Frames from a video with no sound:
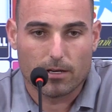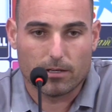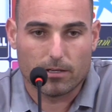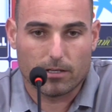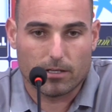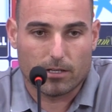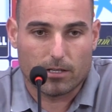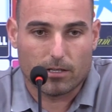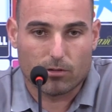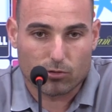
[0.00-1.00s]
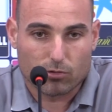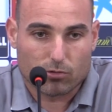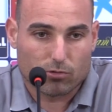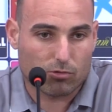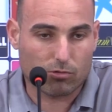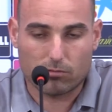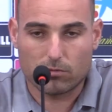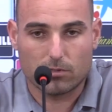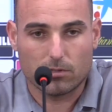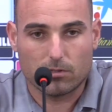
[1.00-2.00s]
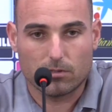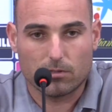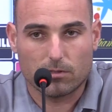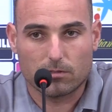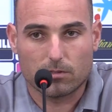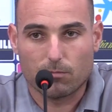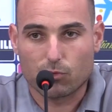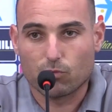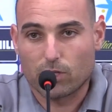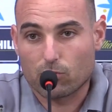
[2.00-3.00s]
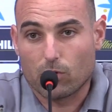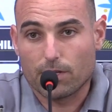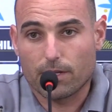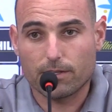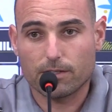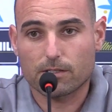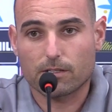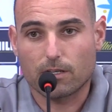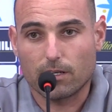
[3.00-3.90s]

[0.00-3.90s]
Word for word: eh, nosotros tenemos unas cualidades